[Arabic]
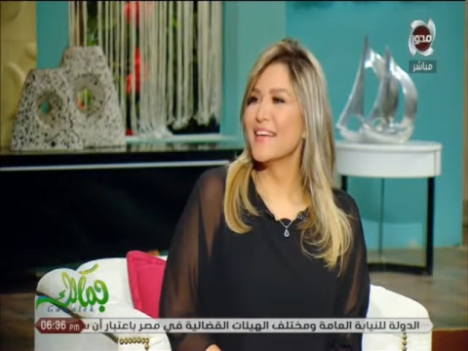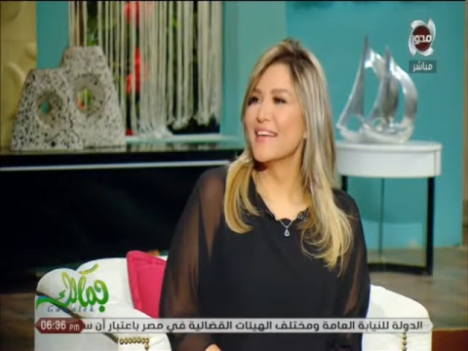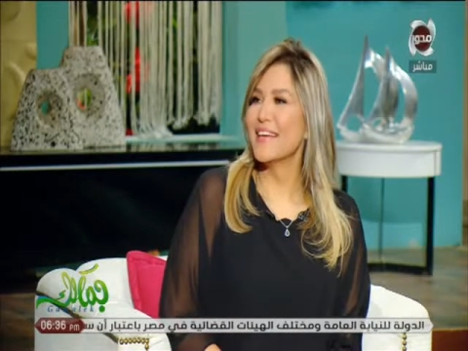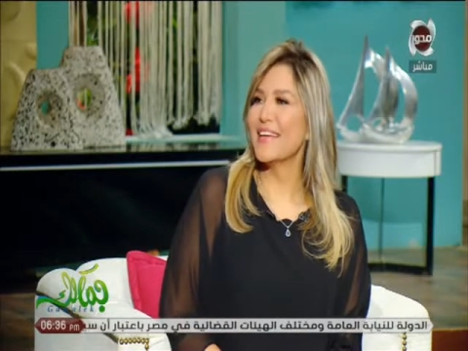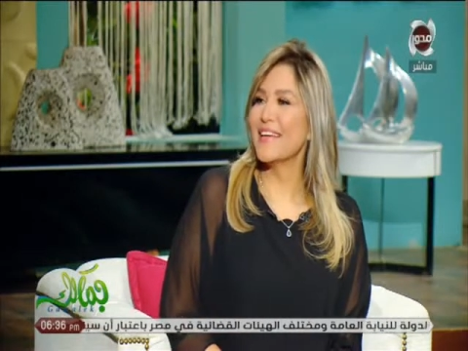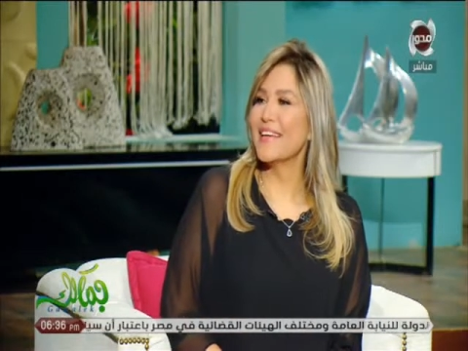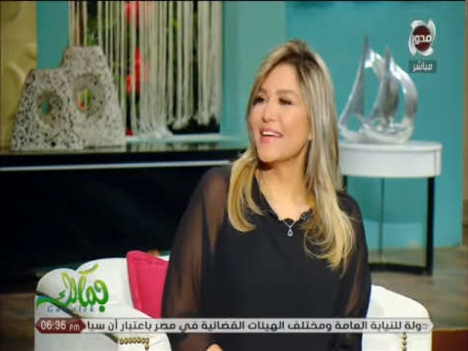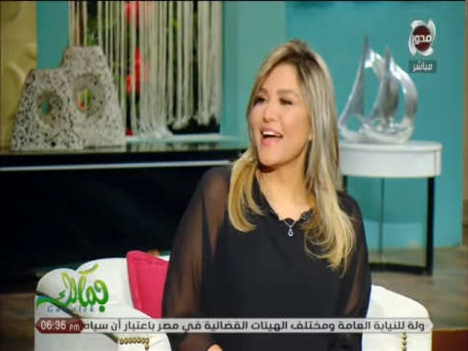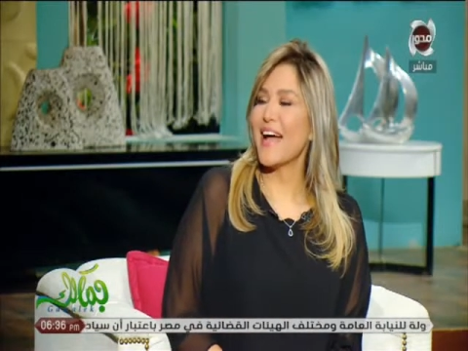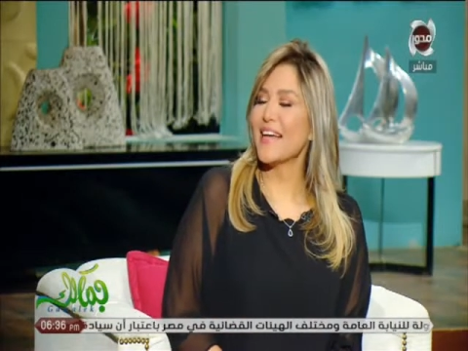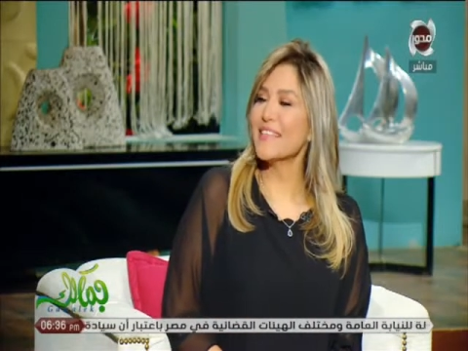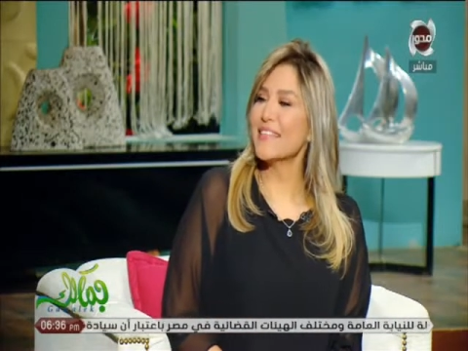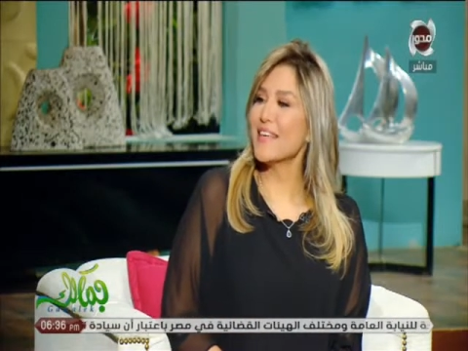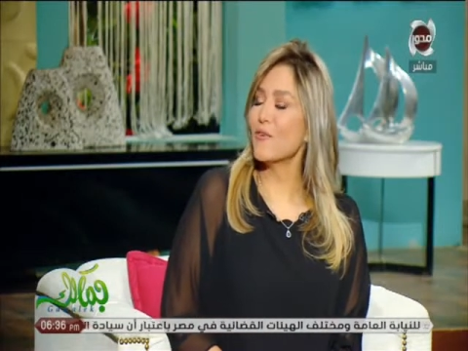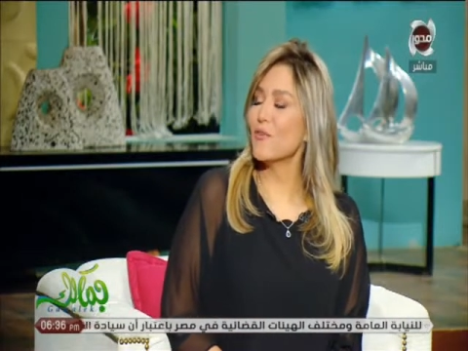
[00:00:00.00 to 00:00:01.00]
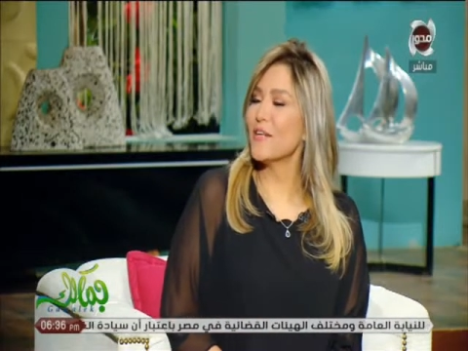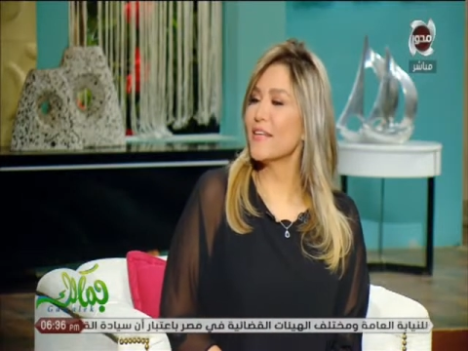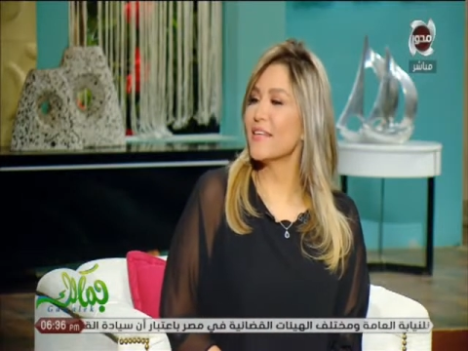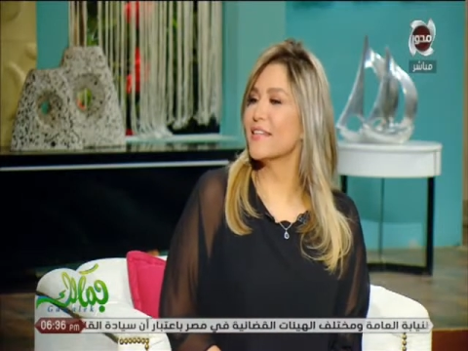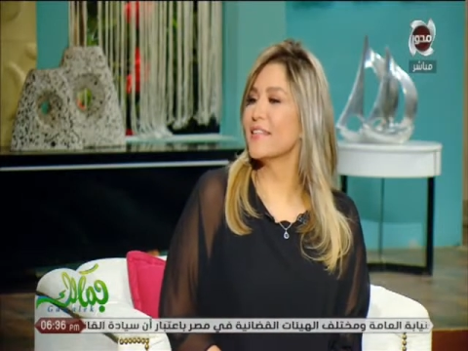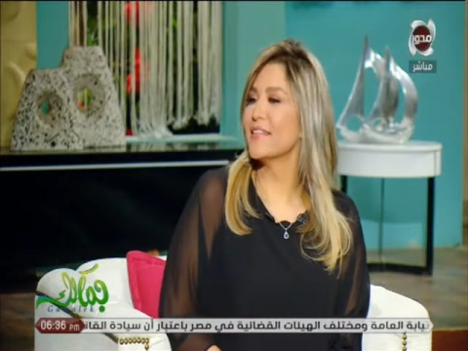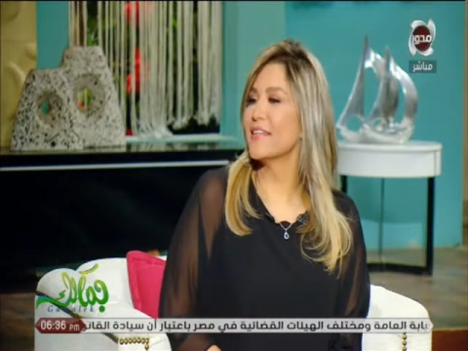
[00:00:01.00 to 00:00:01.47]
آه عايزه اقول
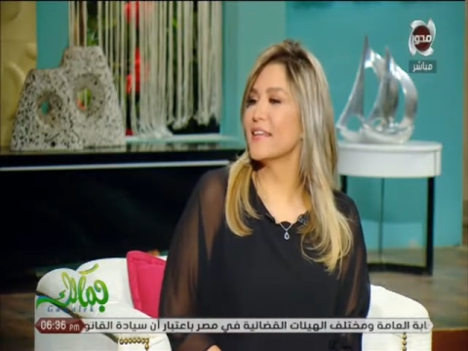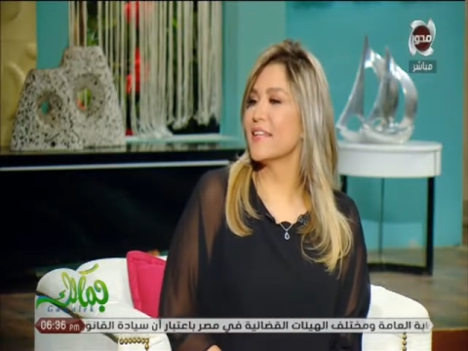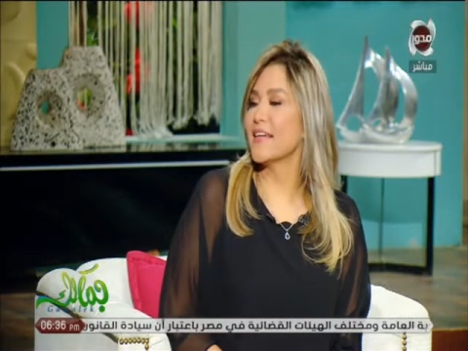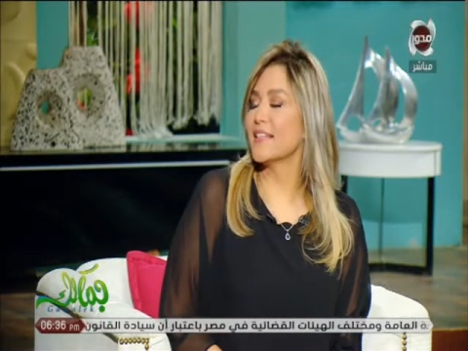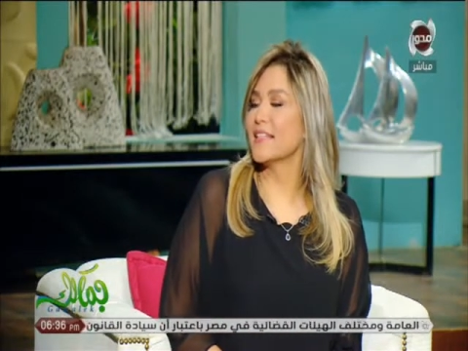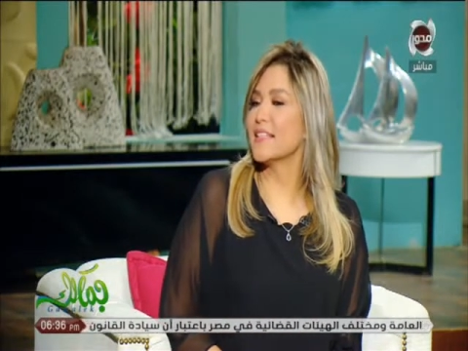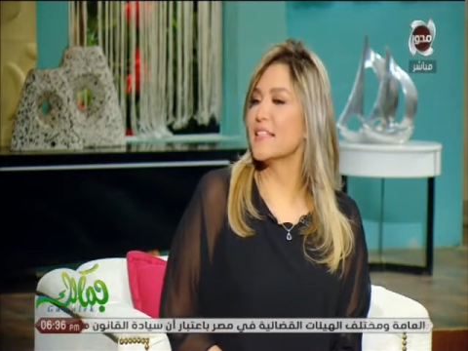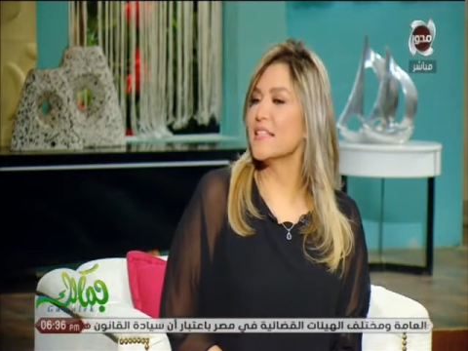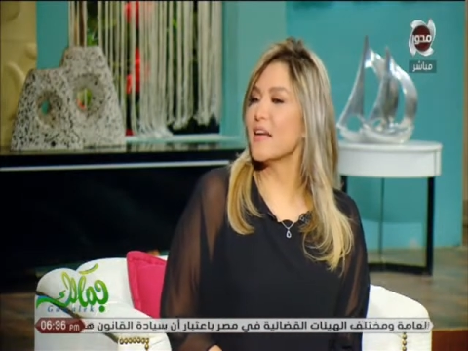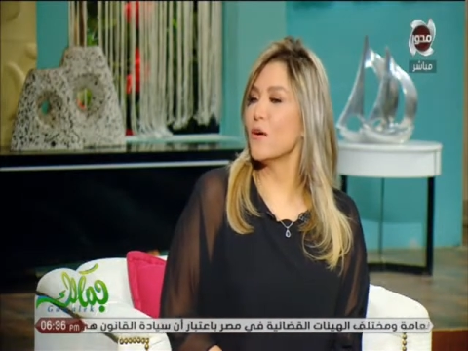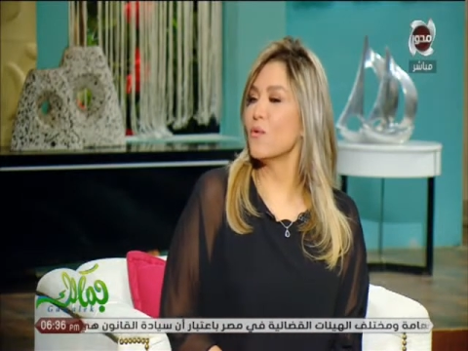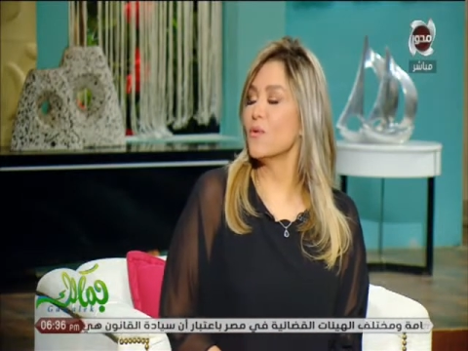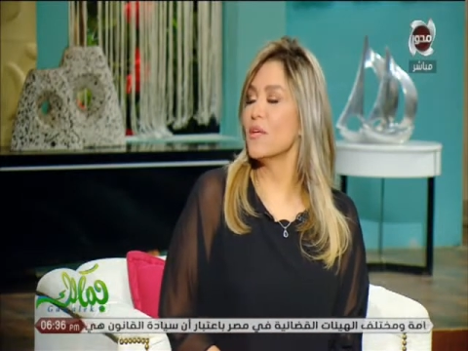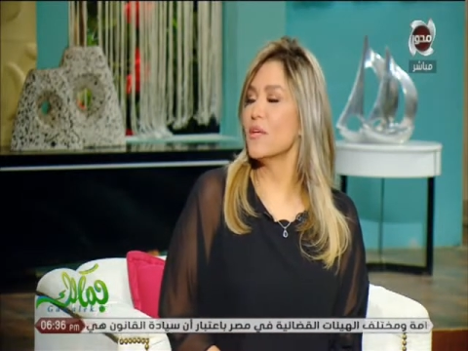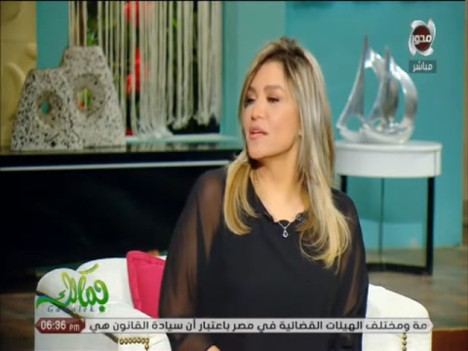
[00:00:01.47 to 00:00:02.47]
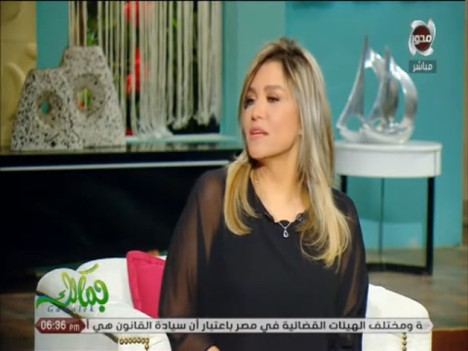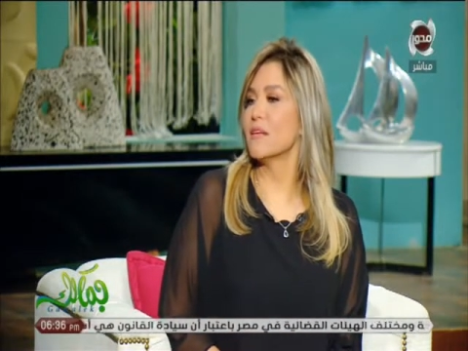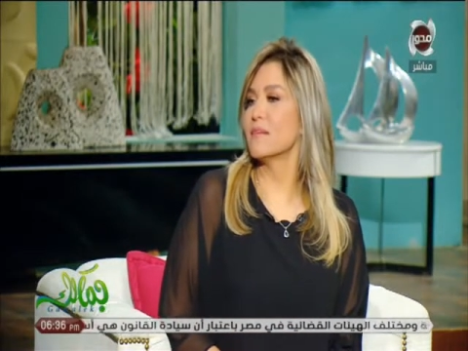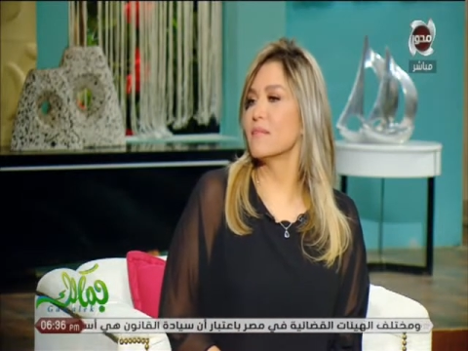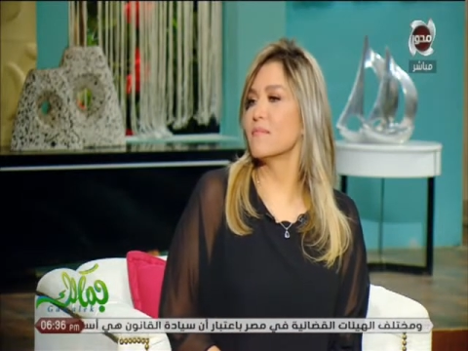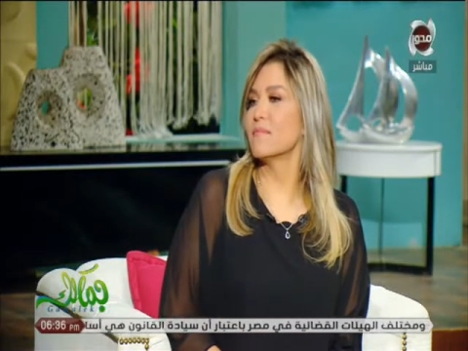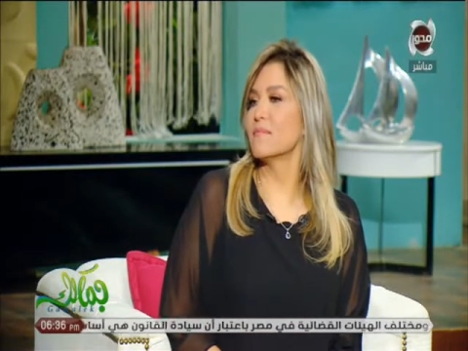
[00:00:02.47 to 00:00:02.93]
لك ان يعني كتير قوي
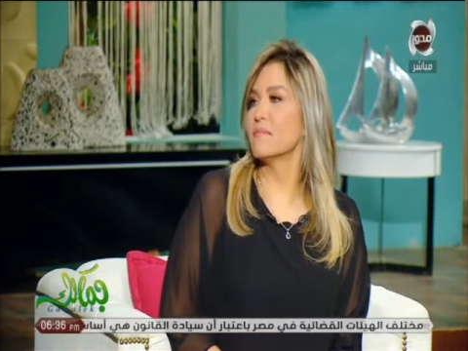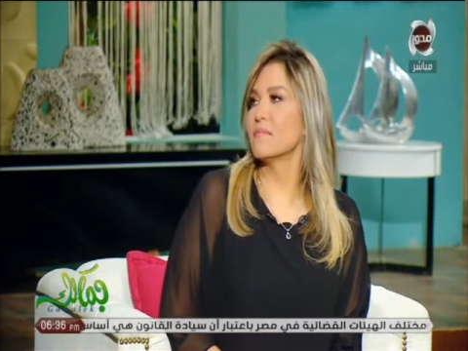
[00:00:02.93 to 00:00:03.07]
آه